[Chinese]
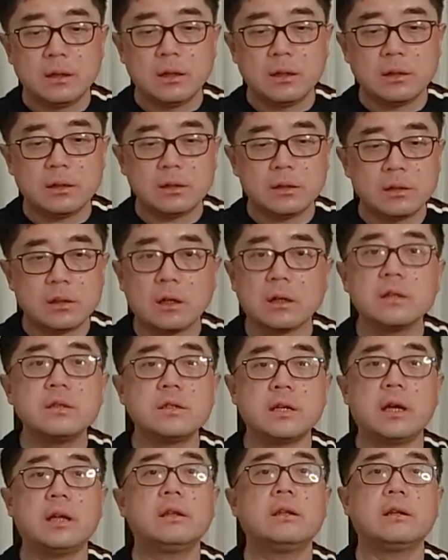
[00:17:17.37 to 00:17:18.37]
呃少根
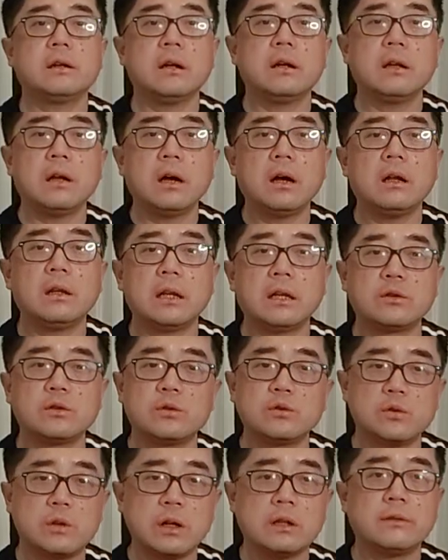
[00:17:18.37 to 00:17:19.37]
弦的人啊，他
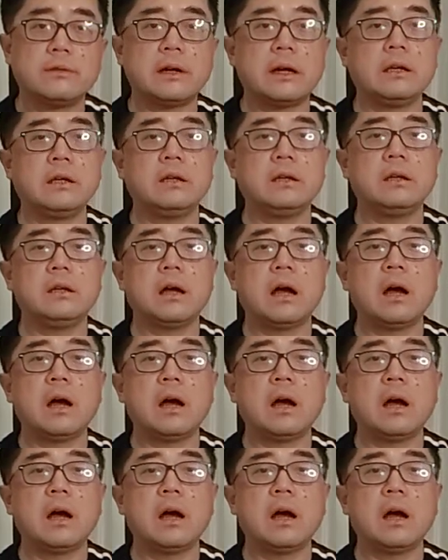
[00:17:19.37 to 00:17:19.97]
做出来的反应，